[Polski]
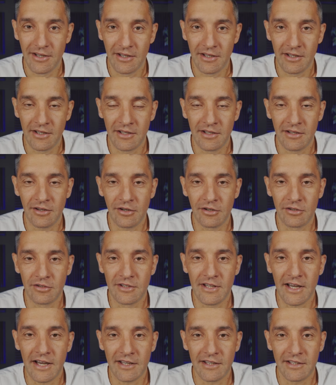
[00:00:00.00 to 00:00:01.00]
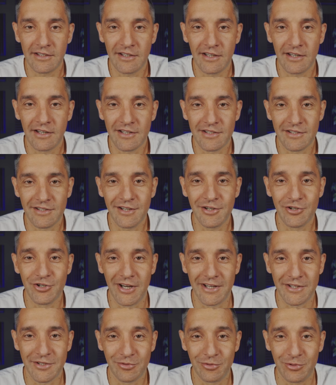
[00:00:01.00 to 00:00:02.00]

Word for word: e, oddaję teraz ten czas,